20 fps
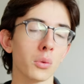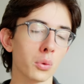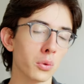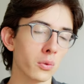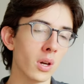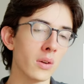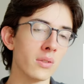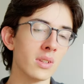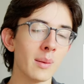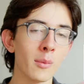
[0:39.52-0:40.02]

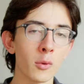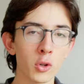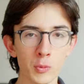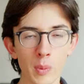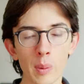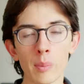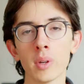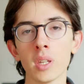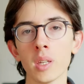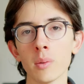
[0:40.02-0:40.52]
toutefois évidemment je
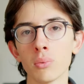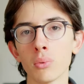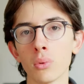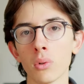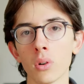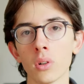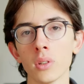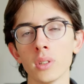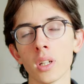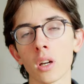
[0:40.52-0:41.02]
peux payer
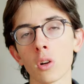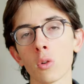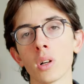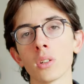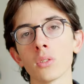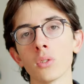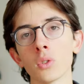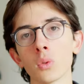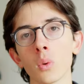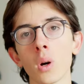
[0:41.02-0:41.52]
pour dire quoi
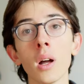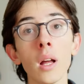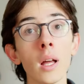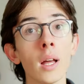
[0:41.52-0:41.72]
que ce soit,